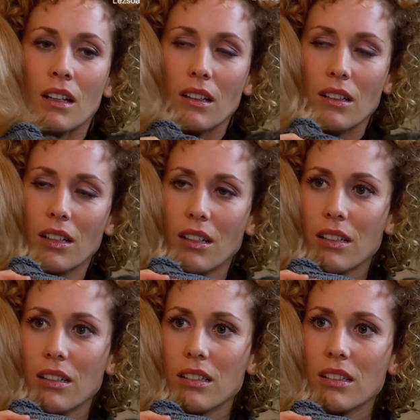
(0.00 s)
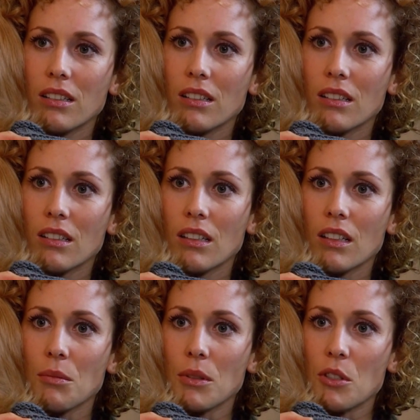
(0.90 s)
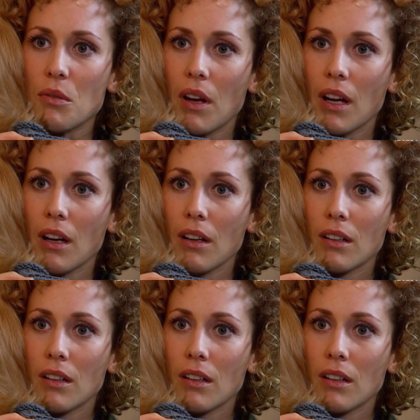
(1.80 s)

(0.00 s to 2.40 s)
Oh, ich bin schwanger.